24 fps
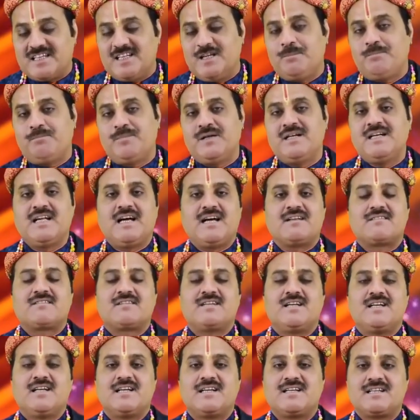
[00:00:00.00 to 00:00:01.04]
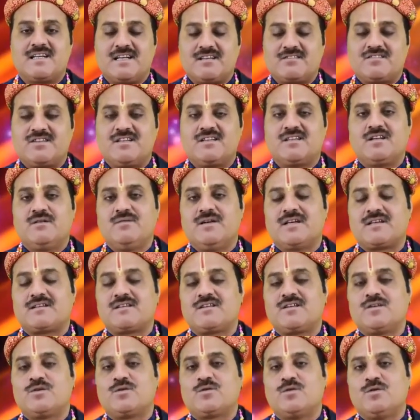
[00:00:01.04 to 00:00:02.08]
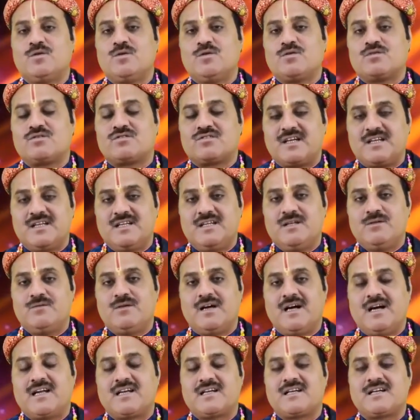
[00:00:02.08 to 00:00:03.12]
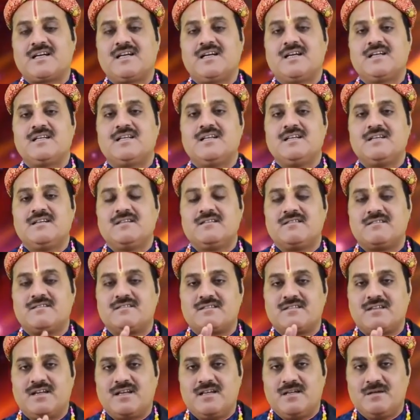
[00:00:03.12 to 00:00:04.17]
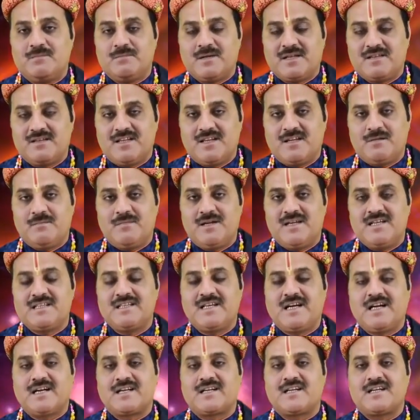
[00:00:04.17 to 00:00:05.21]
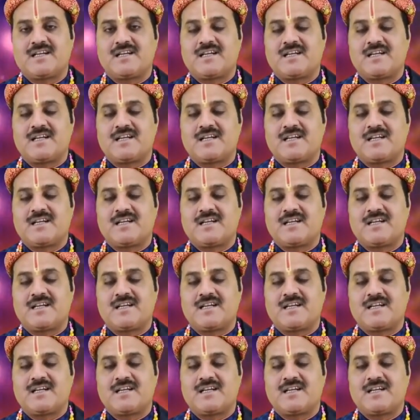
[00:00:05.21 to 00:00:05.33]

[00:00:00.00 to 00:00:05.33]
की पीड़ा से ग्रसित व्यक्ति को शनिवार के दिन शनि मंदिर में जाकर